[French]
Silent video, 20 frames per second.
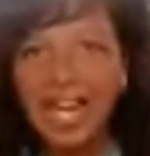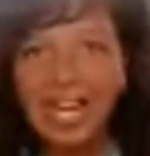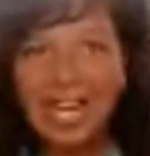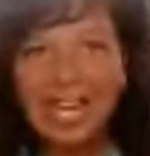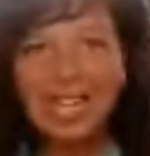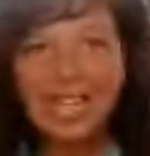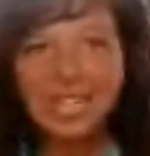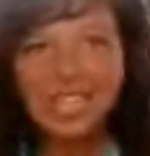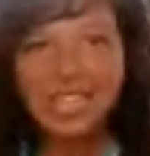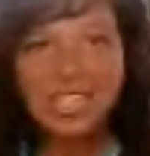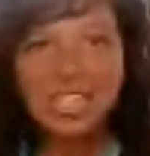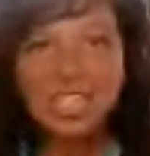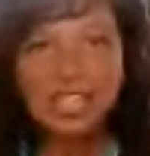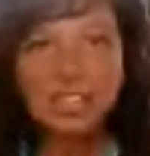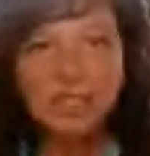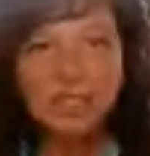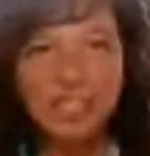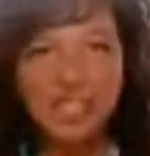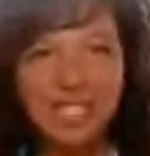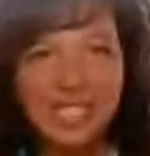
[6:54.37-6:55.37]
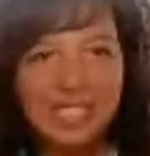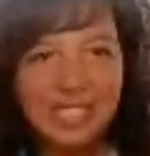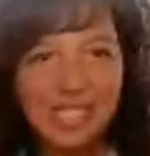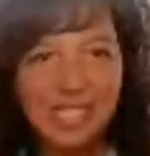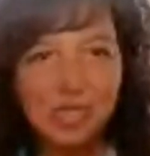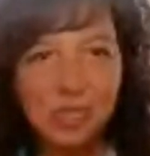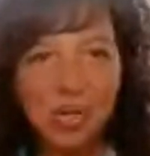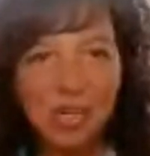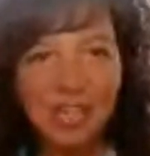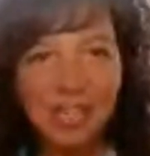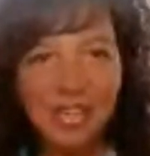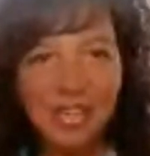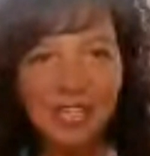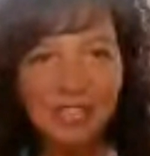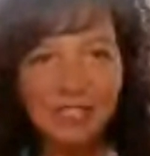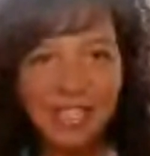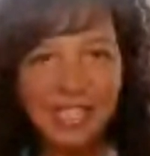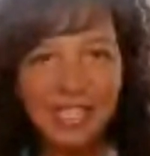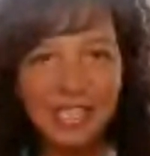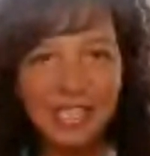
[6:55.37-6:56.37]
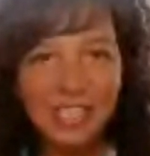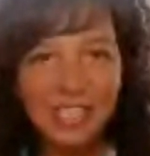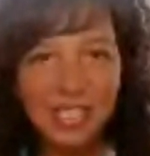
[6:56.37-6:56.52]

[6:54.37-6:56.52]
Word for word: Alors, je finis l'histoire avec,